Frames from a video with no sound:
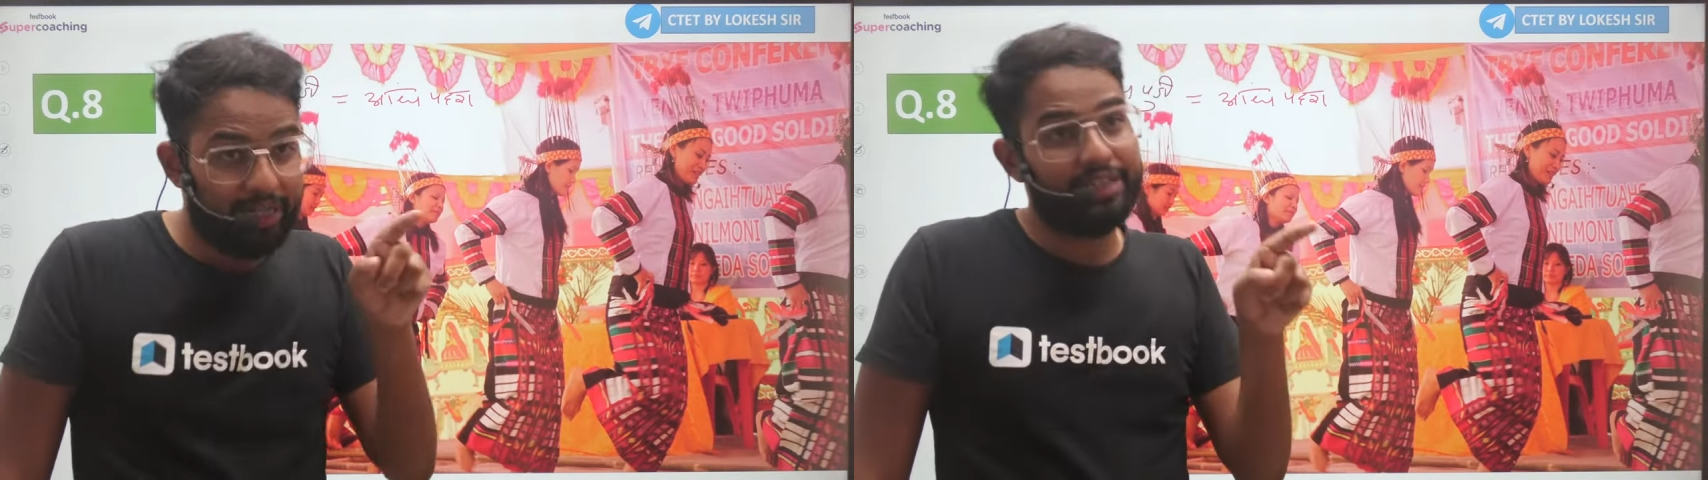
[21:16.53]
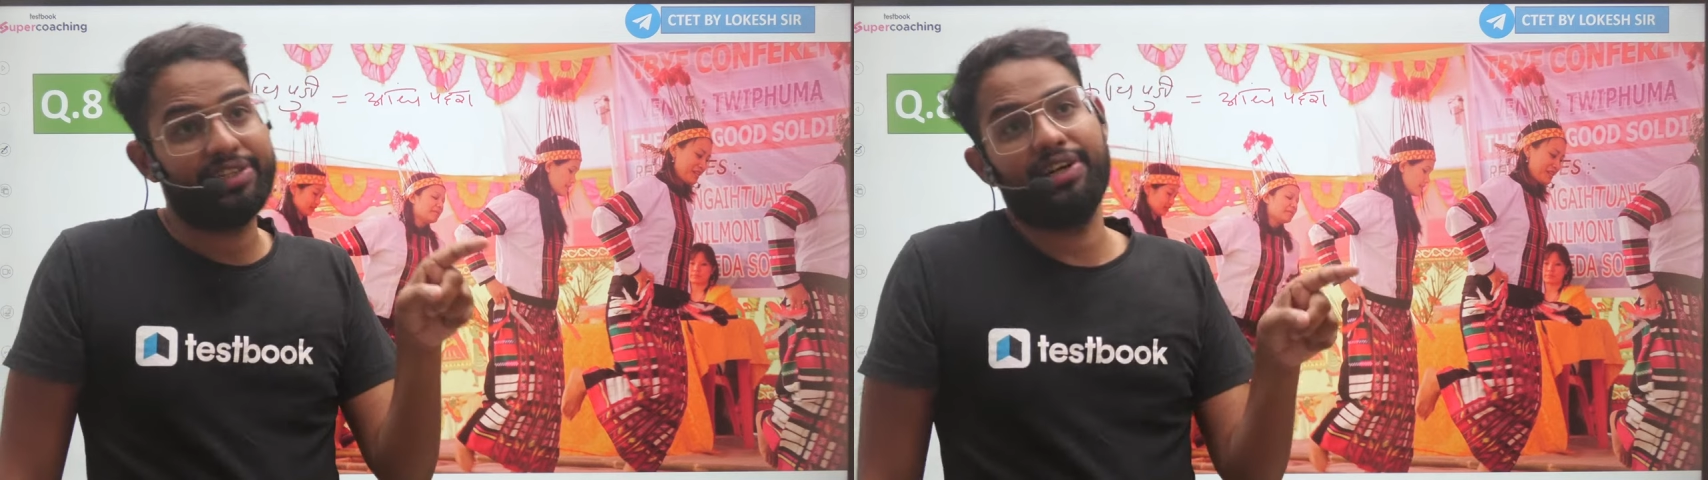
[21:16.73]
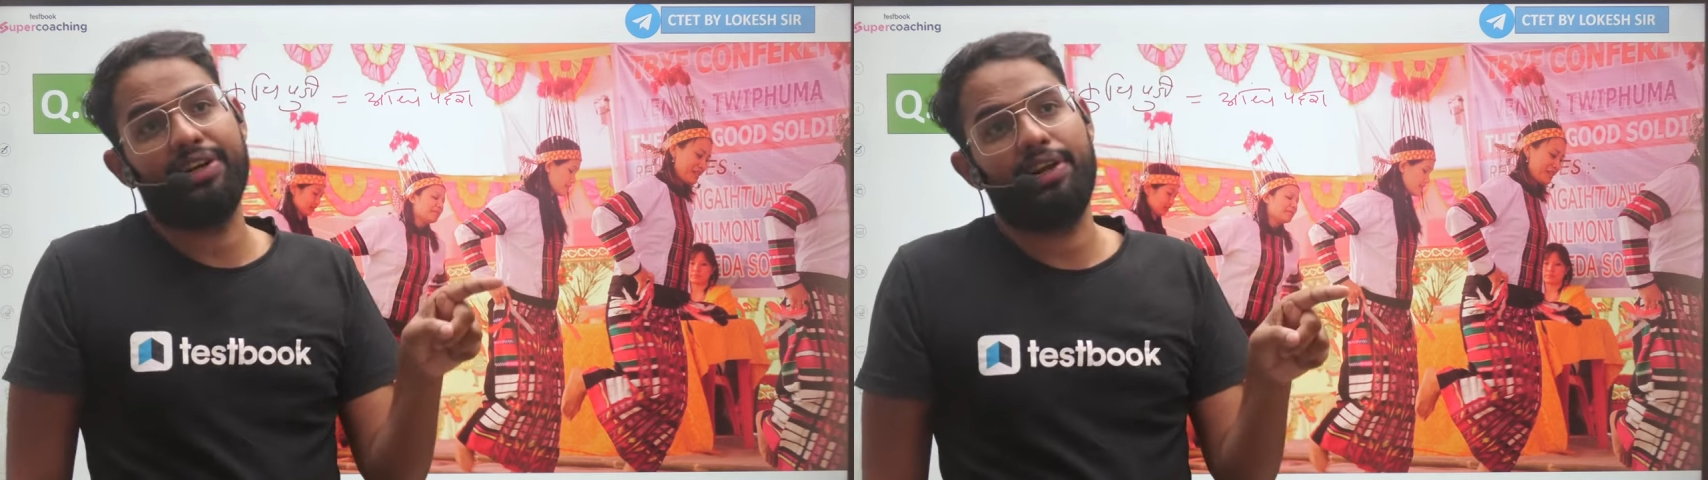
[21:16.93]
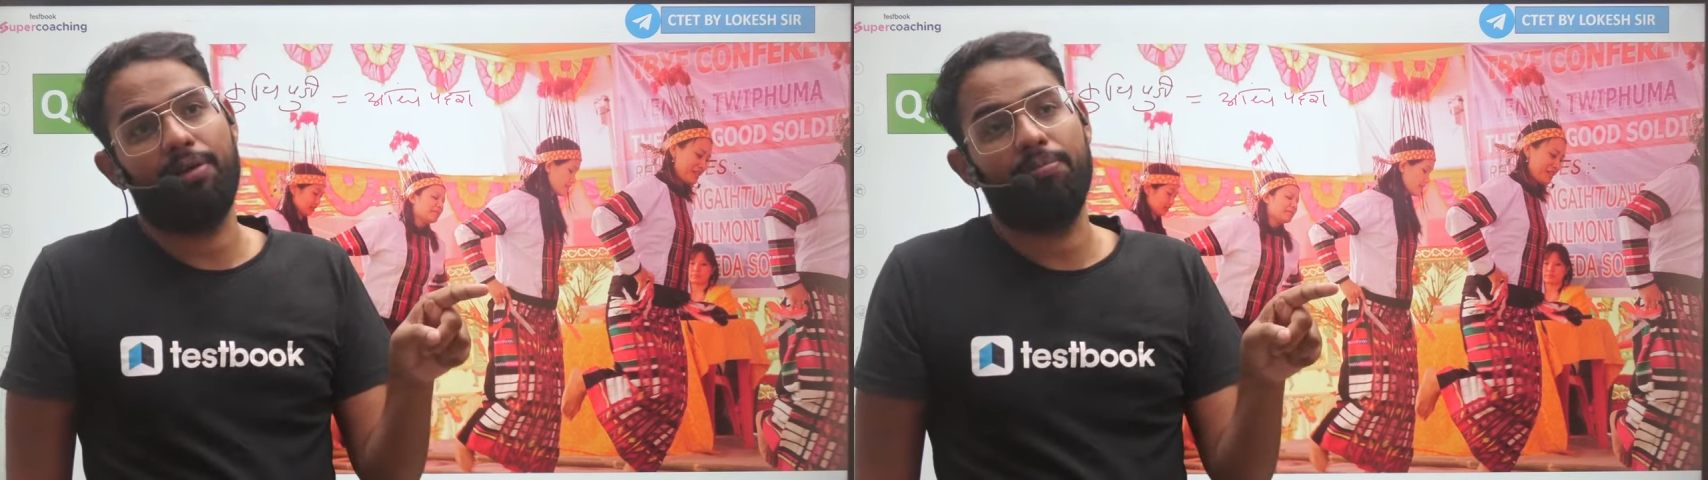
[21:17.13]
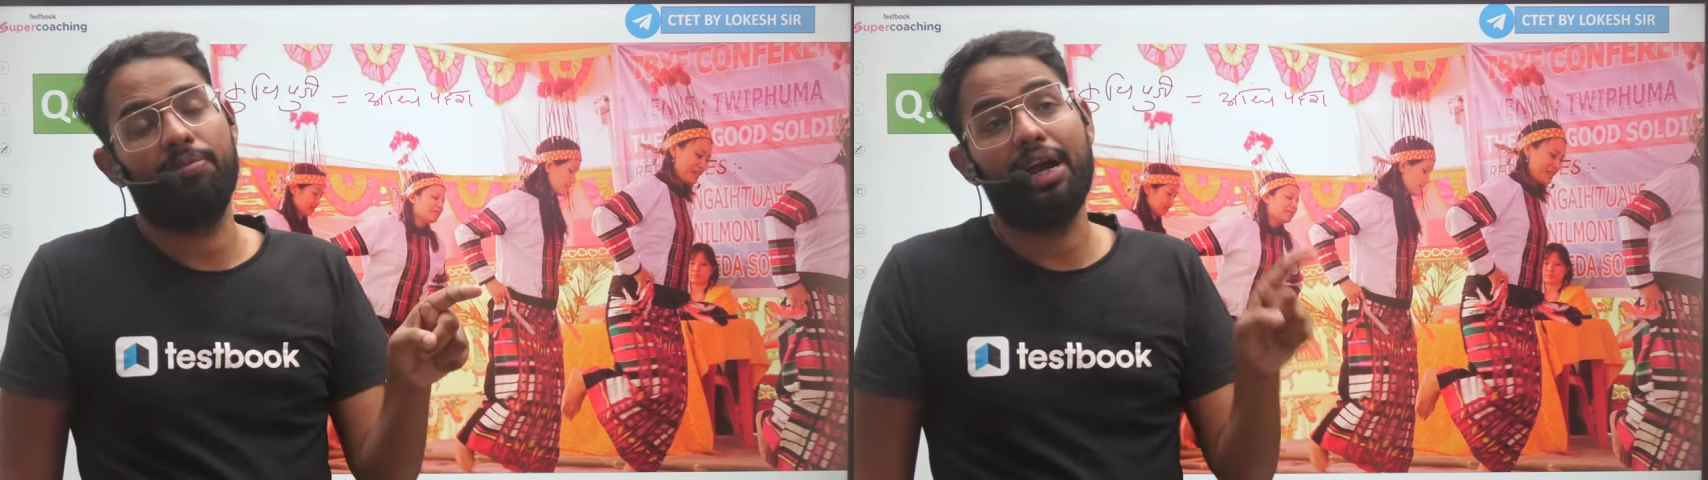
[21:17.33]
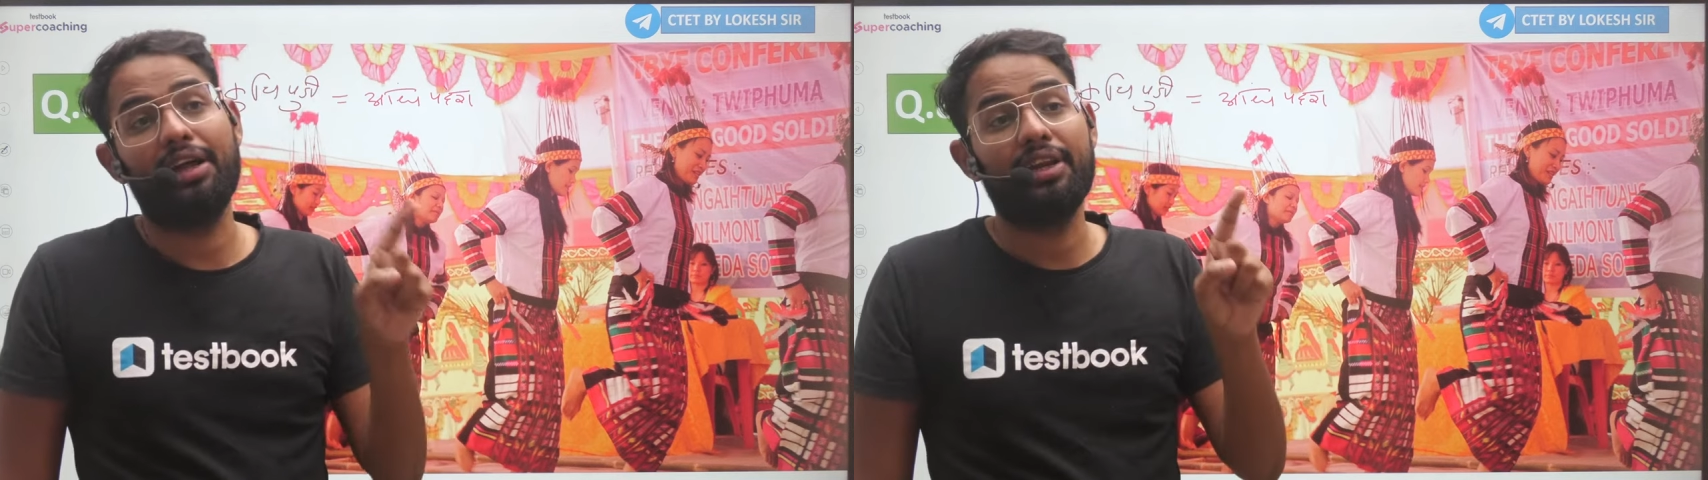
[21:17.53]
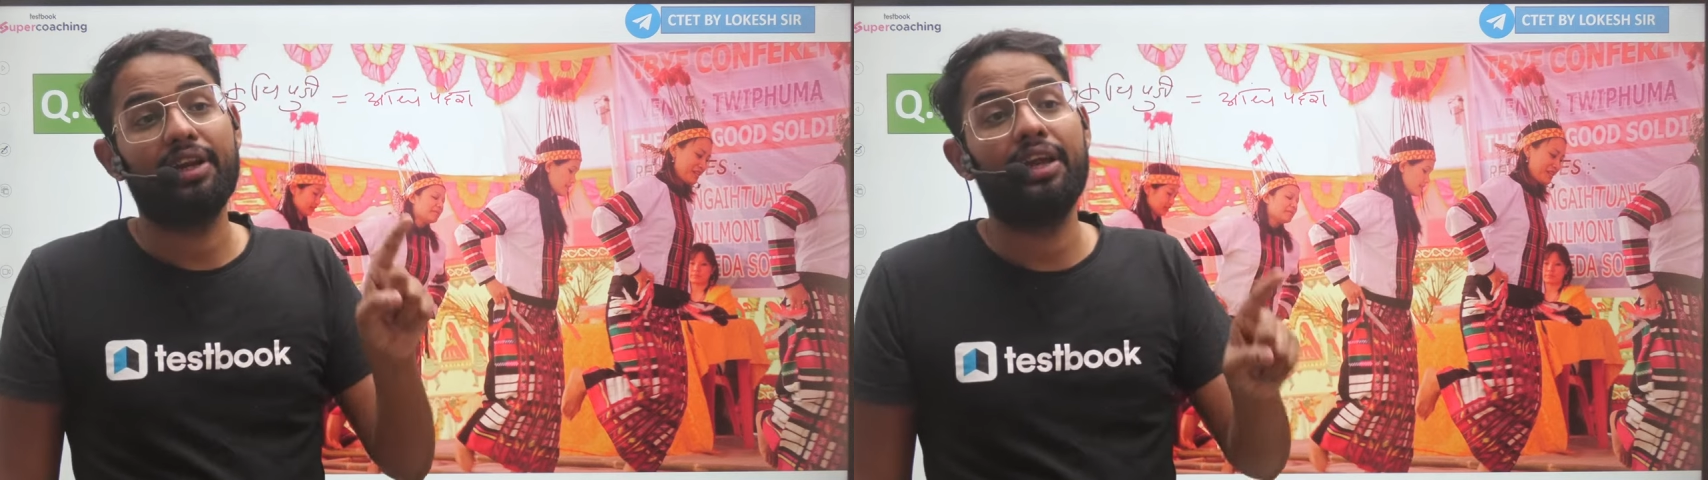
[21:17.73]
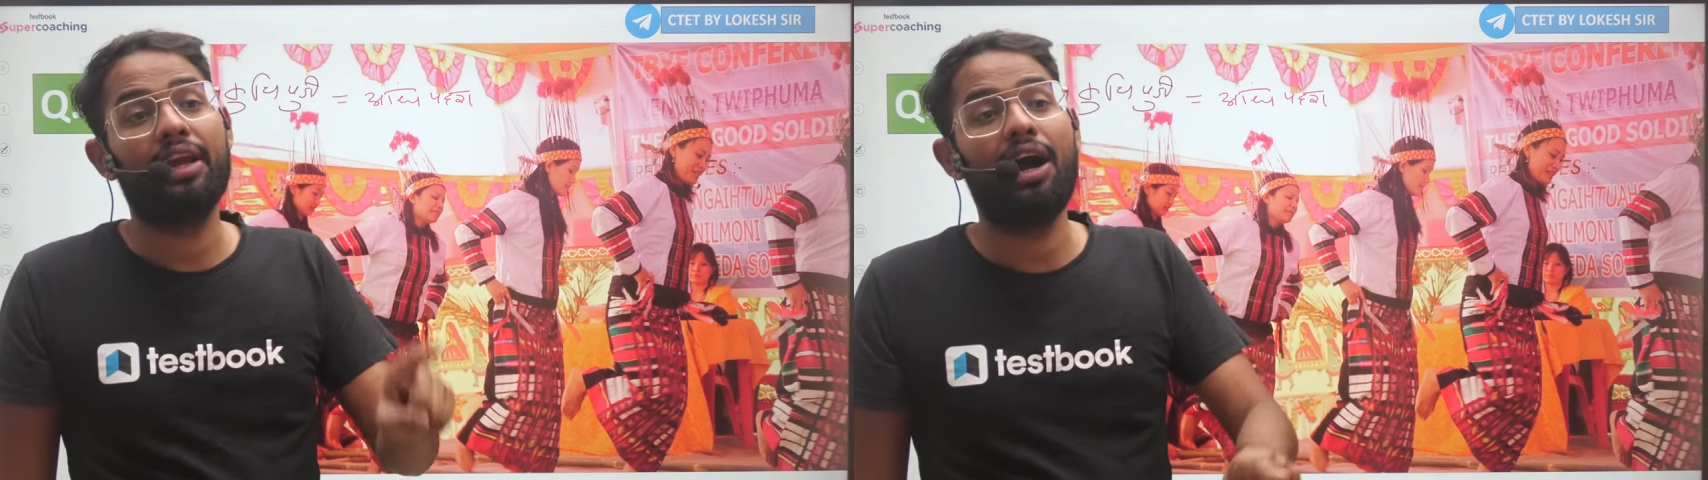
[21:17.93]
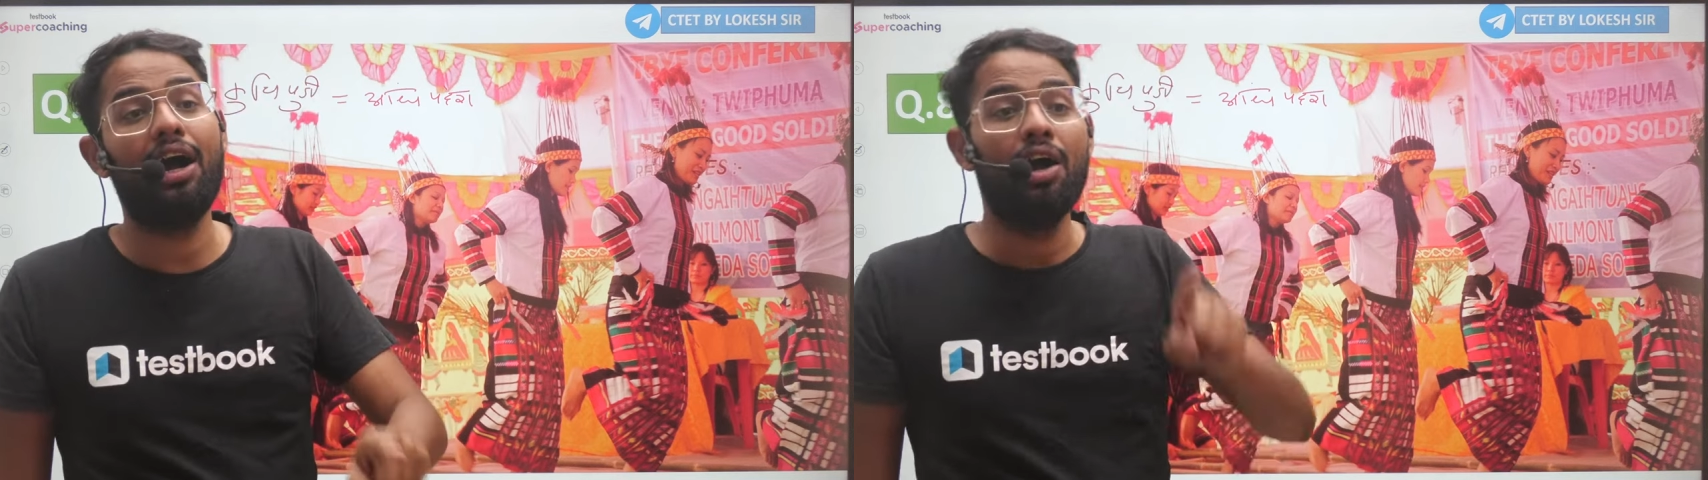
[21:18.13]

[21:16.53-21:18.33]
कृष्णट्टम याद रखिएगा